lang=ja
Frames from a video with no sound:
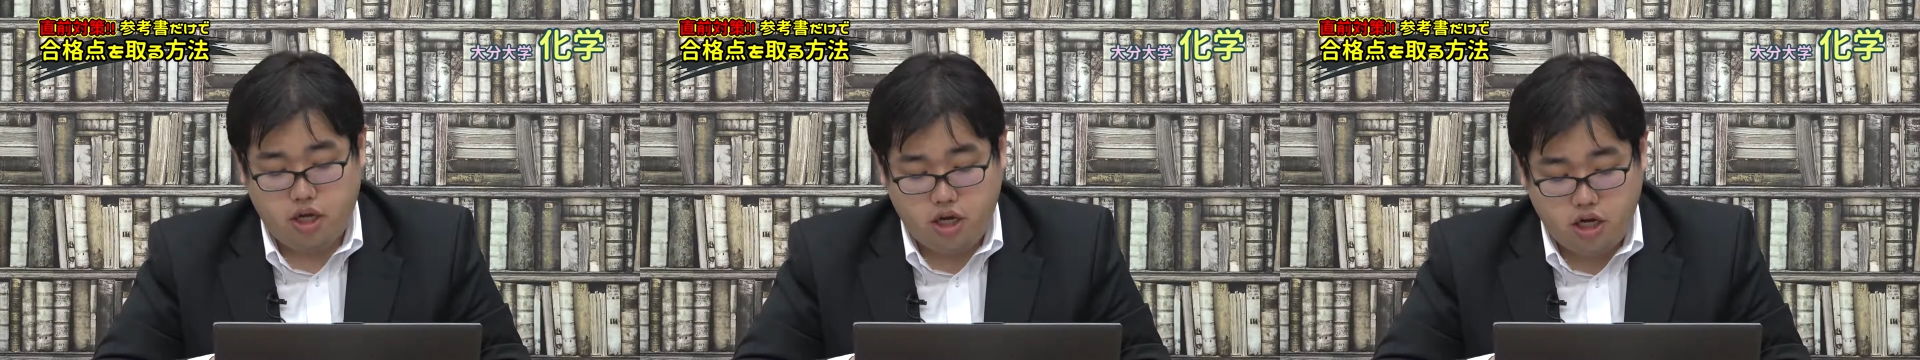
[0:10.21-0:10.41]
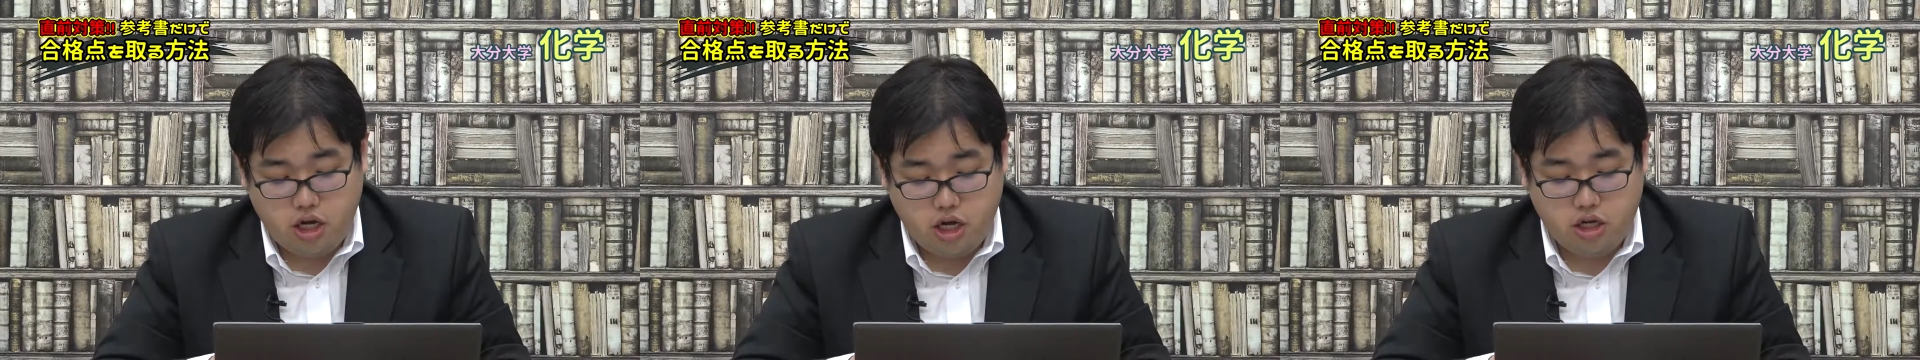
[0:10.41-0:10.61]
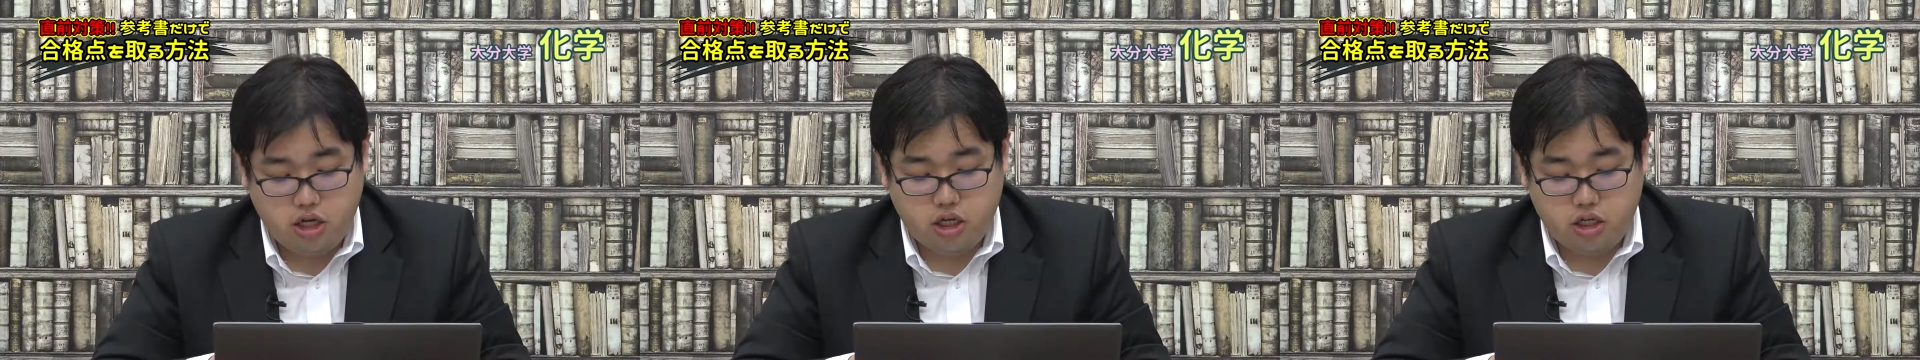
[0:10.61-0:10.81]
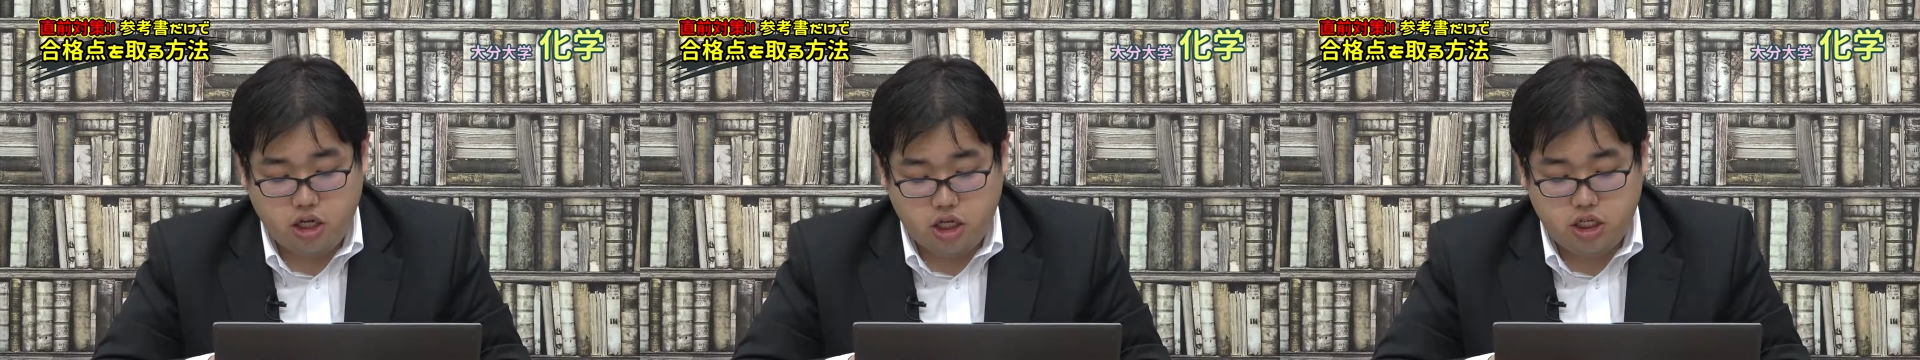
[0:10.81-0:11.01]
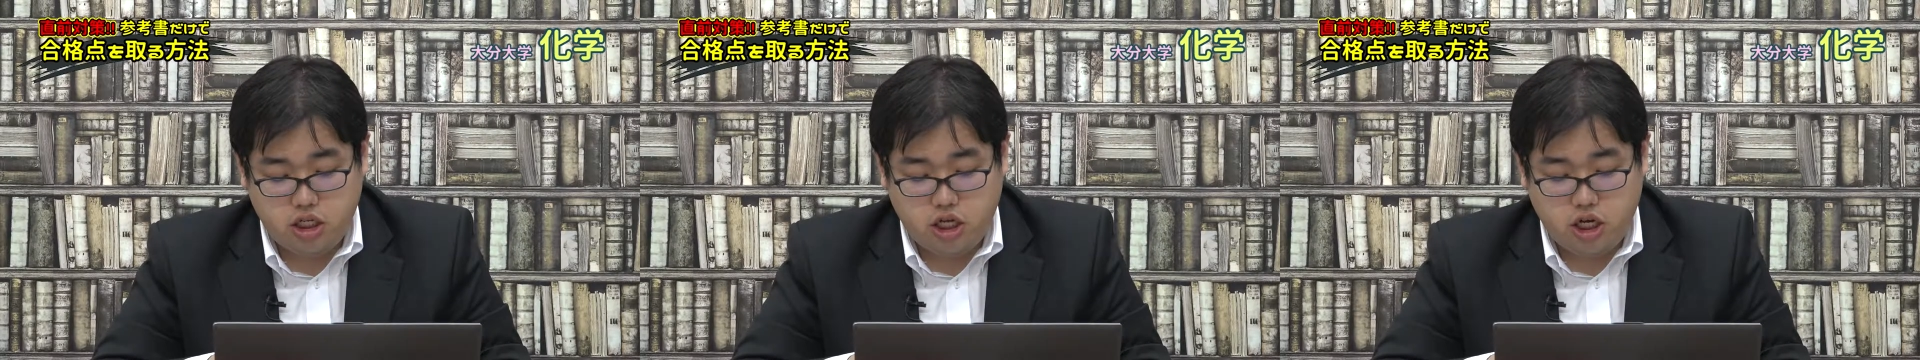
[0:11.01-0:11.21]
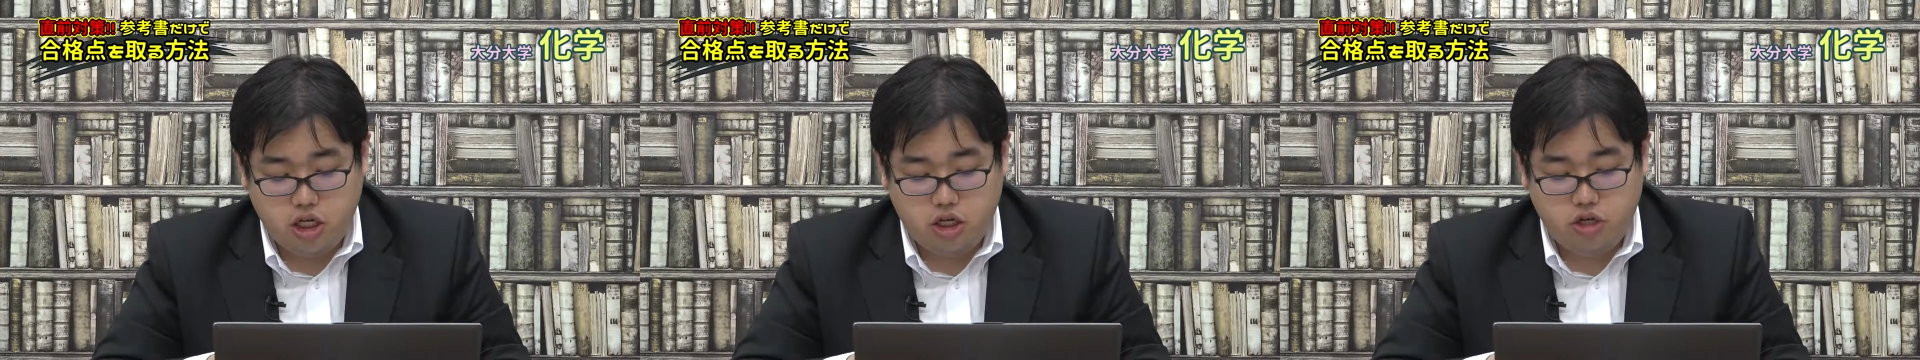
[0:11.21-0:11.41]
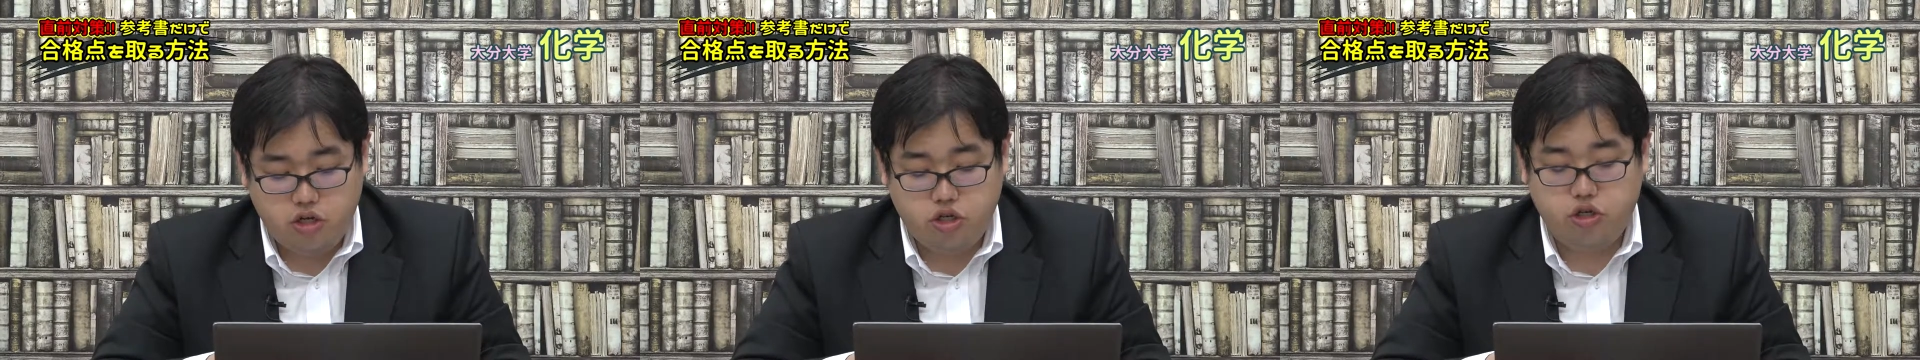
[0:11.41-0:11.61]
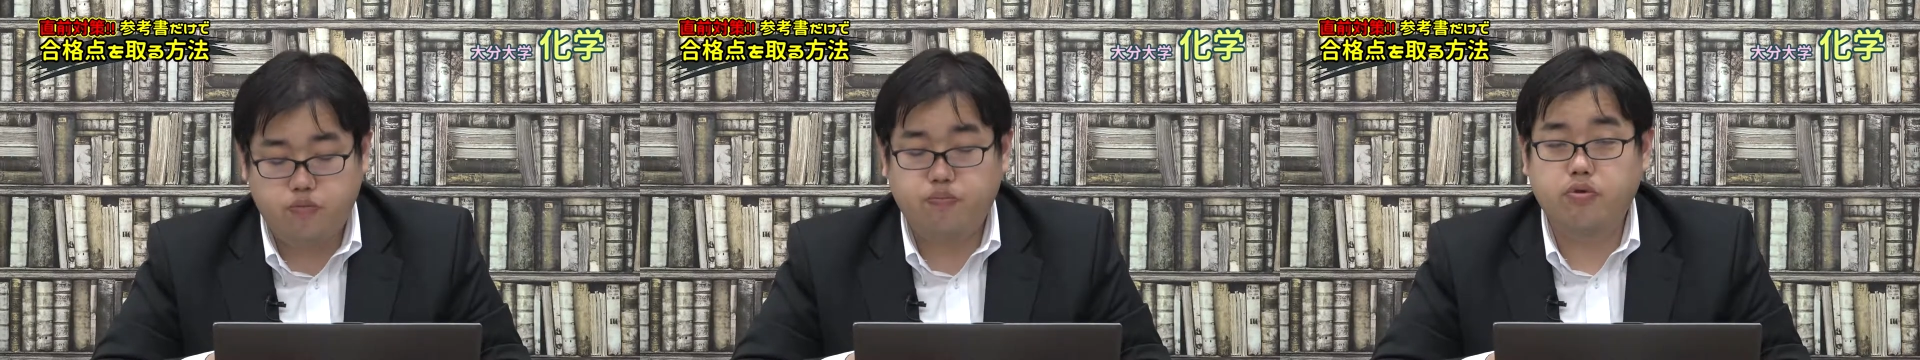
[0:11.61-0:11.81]
えー、科学ですが、時間きゅ
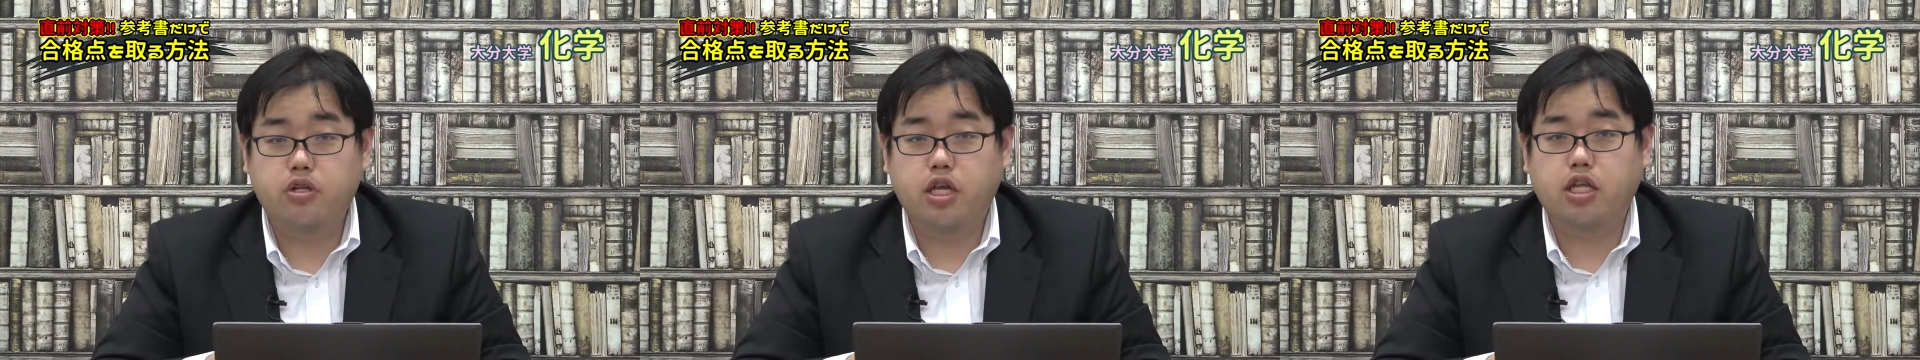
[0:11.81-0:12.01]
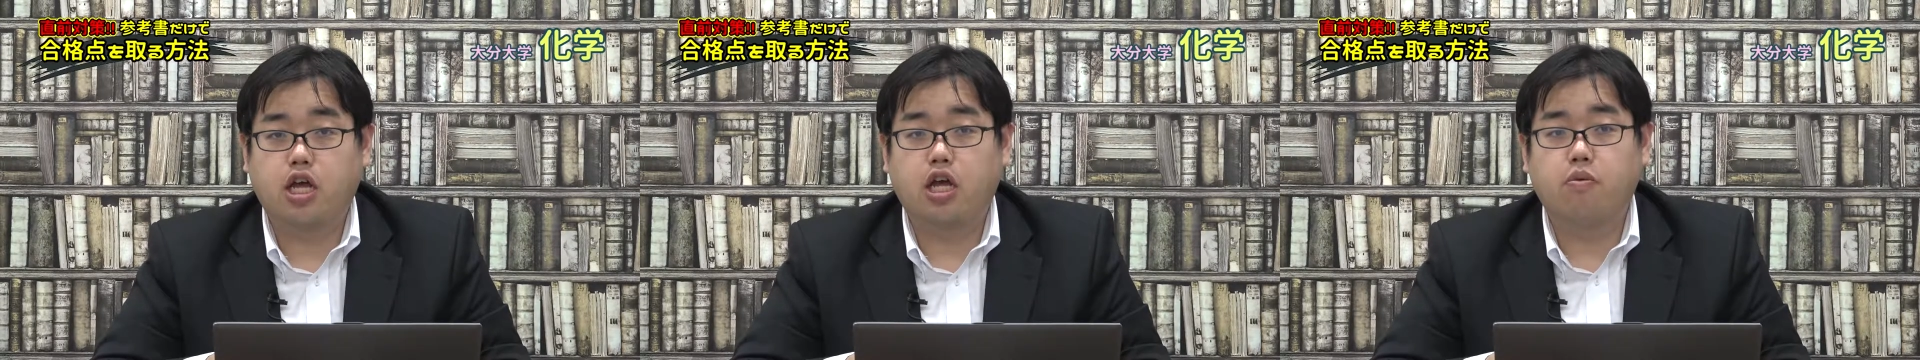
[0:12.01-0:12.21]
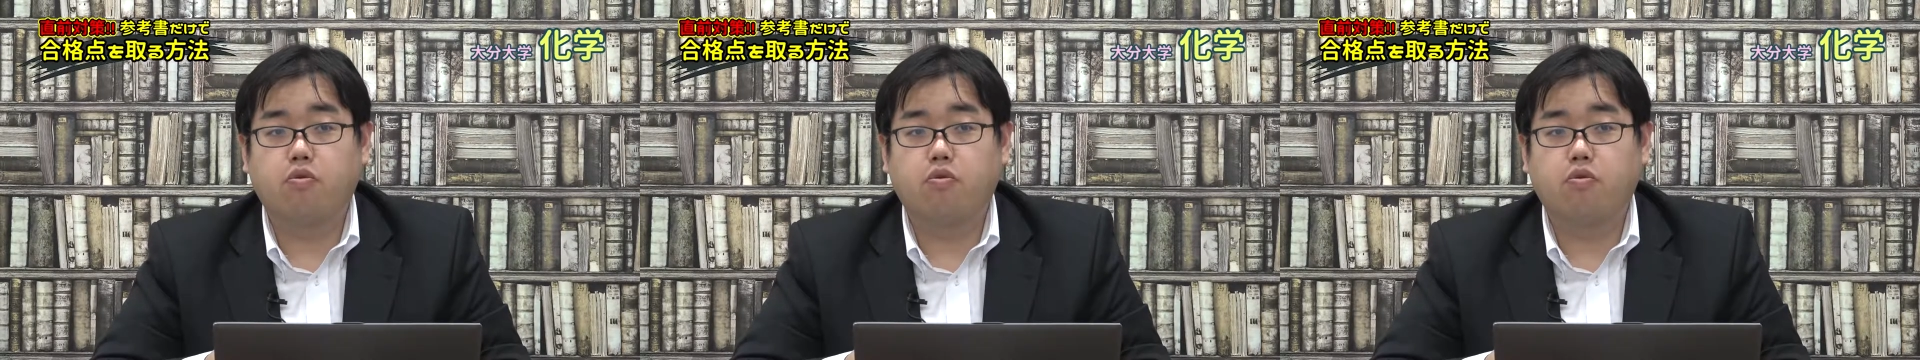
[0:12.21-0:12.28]
うじゅっぷんで大